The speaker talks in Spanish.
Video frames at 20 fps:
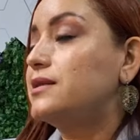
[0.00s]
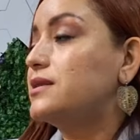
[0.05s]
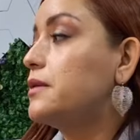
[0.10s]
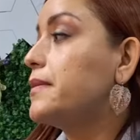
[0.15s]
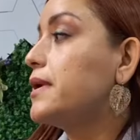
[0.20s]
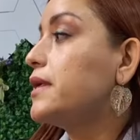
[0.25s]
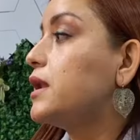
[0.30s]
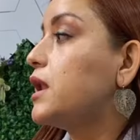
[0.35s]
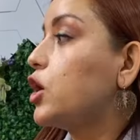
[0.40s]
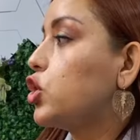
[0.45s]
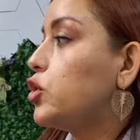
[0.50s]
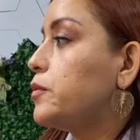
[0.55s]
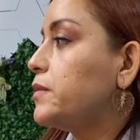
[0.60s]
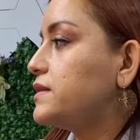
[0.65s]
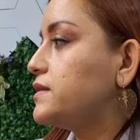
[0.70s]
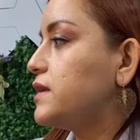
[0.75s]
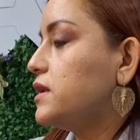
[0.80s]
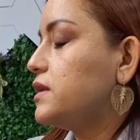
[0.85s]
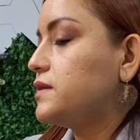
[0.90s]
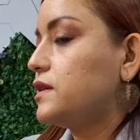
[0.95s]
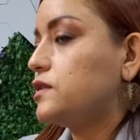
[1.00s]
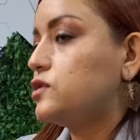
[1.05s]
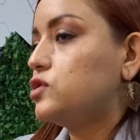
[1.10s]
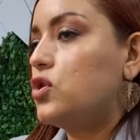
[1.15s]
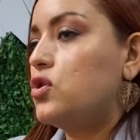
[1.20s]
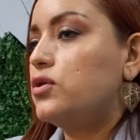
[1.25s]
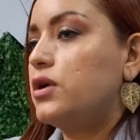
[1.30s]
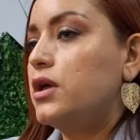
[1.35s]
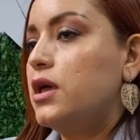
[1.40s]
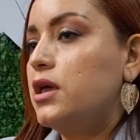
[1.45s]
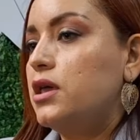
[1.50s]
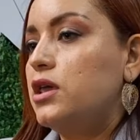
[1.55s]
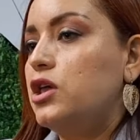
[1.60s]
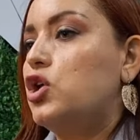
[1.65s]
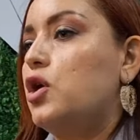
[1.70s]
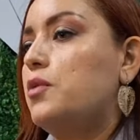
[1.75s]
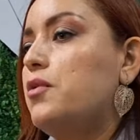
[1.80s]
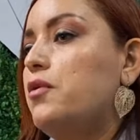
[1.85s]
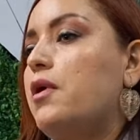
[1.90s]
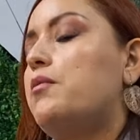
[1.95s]
el tema de la comercialización y
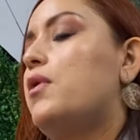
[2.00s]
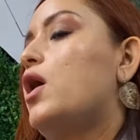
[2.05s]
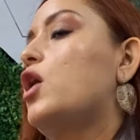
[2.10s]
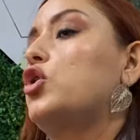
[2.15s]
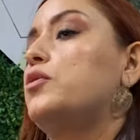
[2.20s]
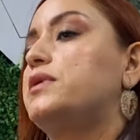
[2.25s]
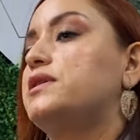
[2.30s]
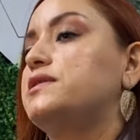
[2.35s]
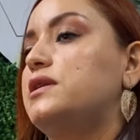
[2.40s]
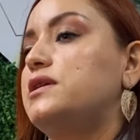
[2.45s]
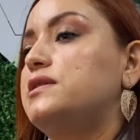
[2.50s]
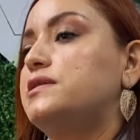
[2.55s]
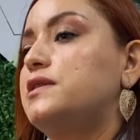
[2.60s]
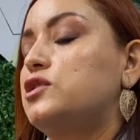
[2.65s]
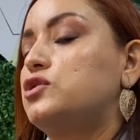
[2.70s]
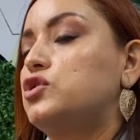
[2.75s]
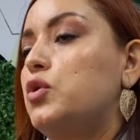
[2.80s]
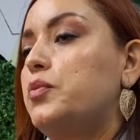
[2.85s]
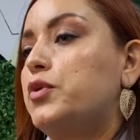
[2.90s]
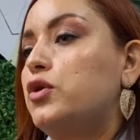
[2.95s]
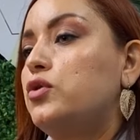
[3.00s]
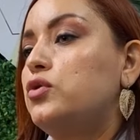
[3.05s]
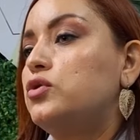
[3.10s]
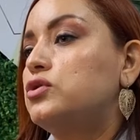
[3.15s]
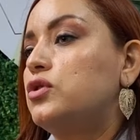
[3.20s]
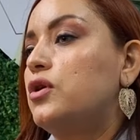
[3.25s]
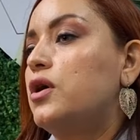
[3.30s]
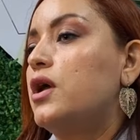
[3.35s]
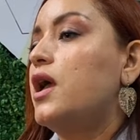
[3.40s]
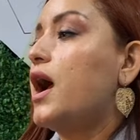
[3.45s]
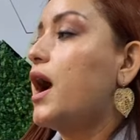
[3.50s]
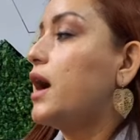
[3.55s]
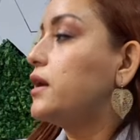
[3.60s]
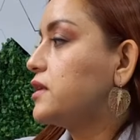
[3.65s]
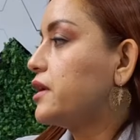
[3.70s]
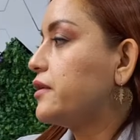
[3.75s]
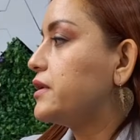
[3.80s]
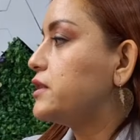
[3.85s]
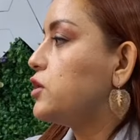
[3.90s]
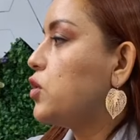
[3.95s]
cómo vamos a comercializar esos productos a
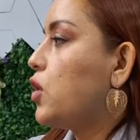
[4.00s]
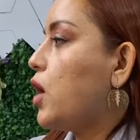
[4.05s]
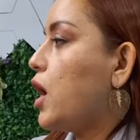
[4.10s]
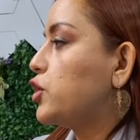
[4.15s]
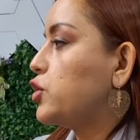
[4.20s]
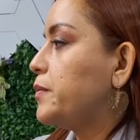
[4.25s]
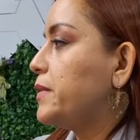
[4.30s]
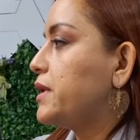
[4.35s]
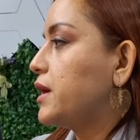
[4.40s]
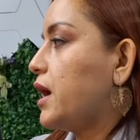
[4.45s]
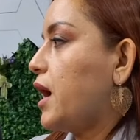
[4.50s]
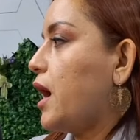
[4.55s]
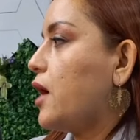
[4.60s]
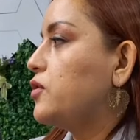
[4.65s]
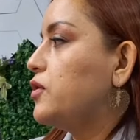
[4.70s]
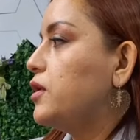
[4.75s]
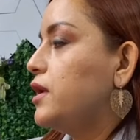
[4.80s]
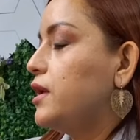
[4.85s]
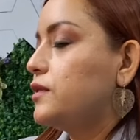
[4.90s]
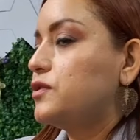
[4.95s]
través de los agromercados.